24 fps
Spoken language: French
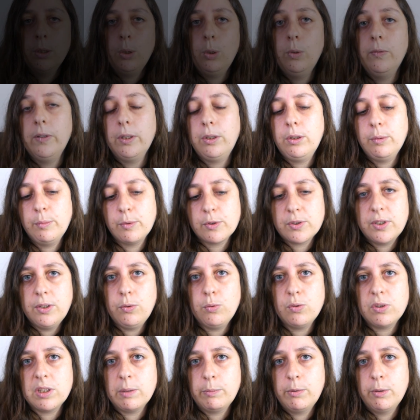On va commencer
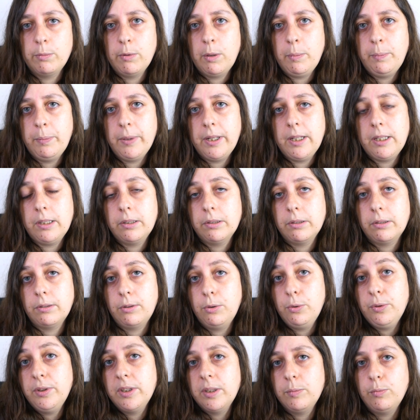tout simplement par euh,
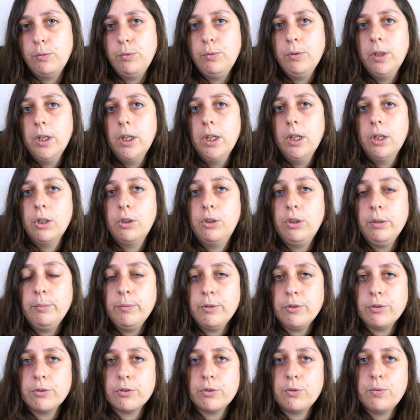le début.
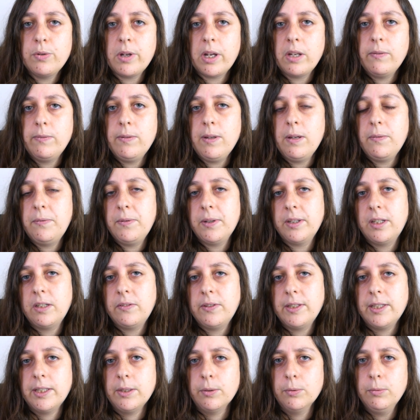Comment j'en suis arrivée à faire des
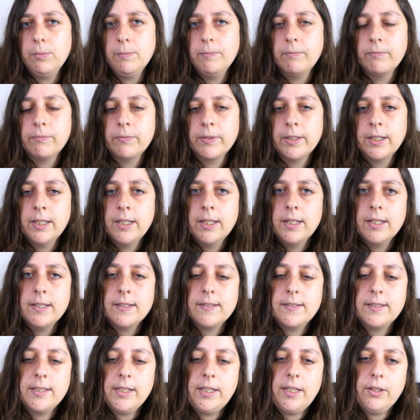vidéos
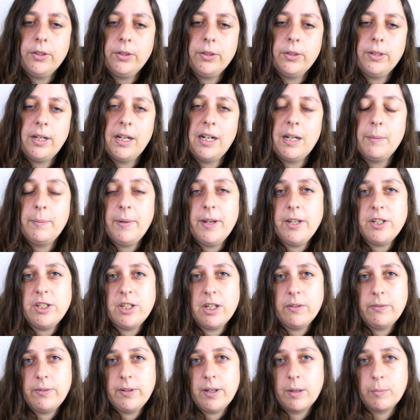C'est que à la base,
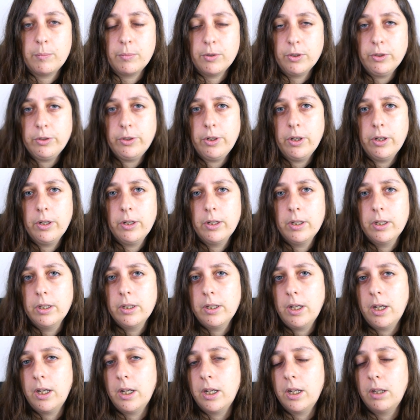j'avais un blog,
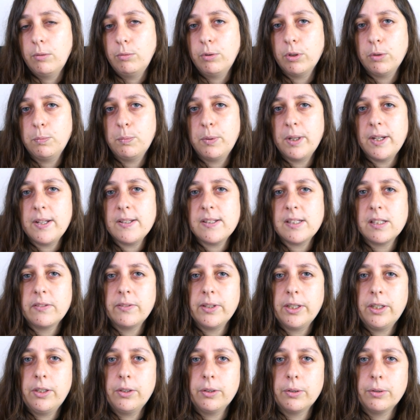un WordPress
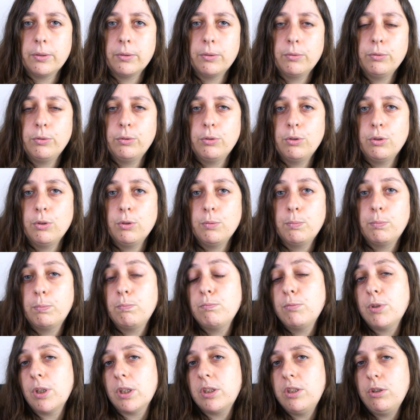avec euh, des
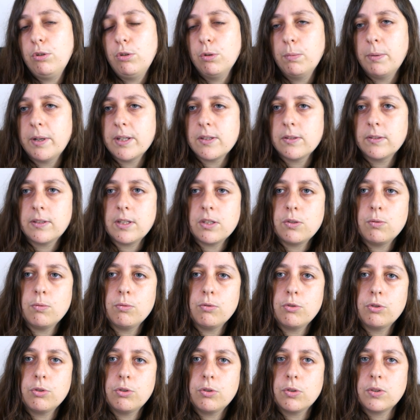articles de
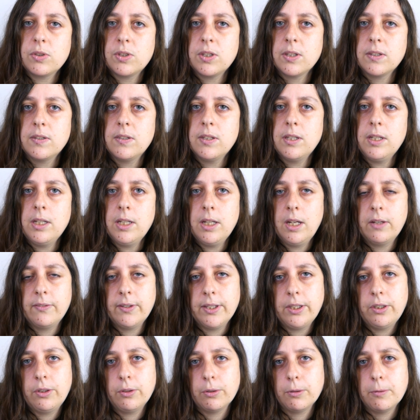présentation de jeux de société,
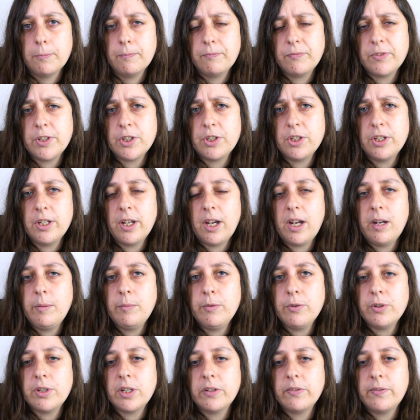avec euh,
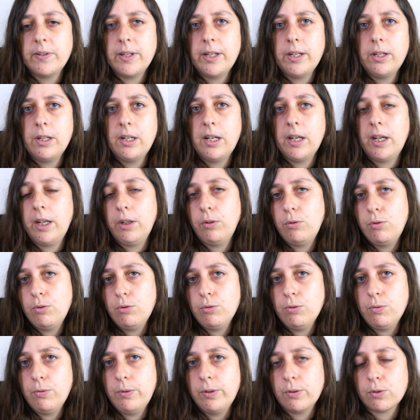généralement j'avais la règle du
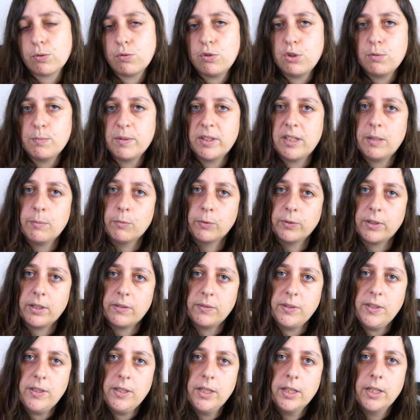jeu et ensuite je mettais mon
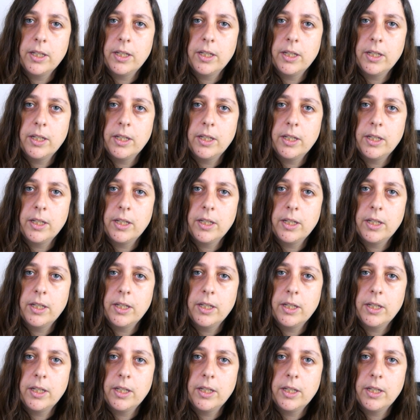avis.